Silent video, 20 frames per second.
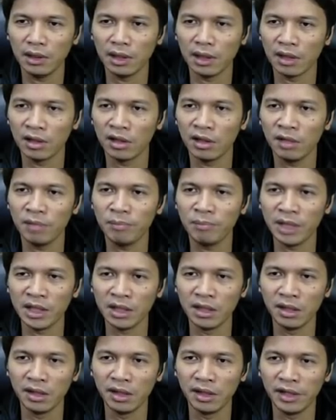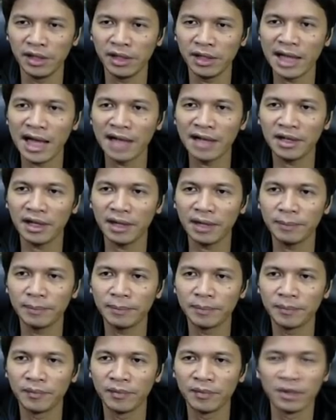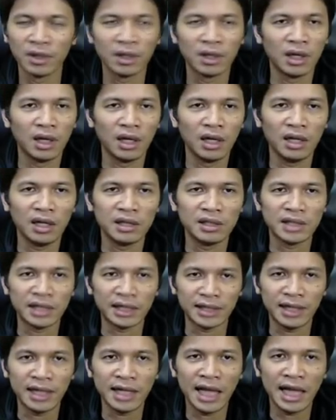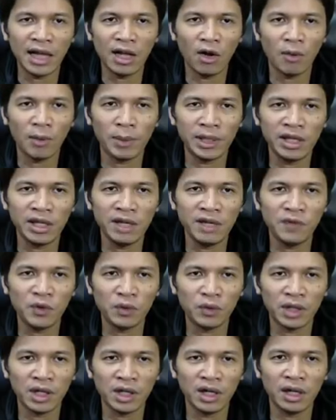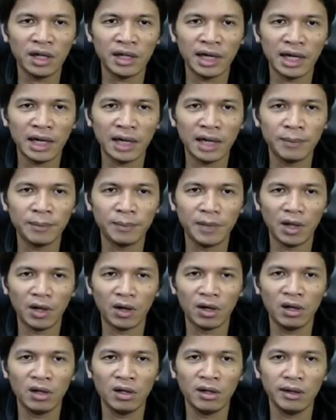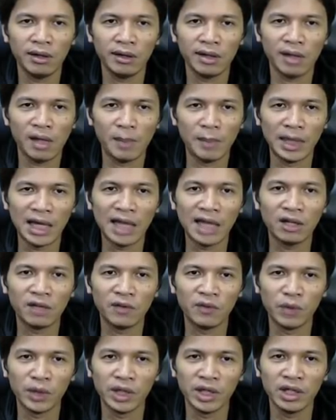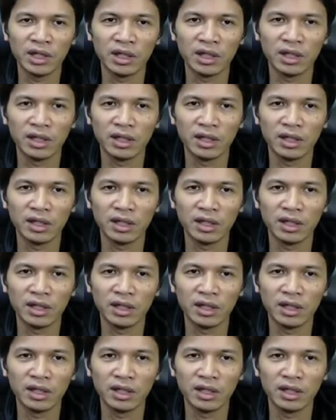แล้วก็ปิดเลเยอร์ล่างนะครับ จากนั้นให้เราไปที่ฟิลเตอร์นะครับแล้วก็คาเมล่ารอฟิลเตอร์